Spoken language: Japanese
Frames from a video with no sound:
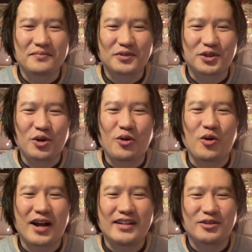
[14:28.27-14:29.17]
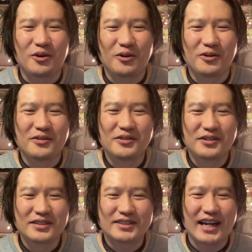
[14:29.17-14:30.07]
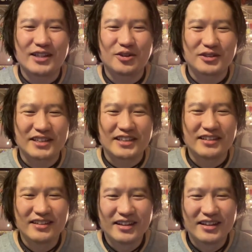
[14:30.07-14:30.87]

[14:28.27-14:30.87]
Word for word: どこかのサイトに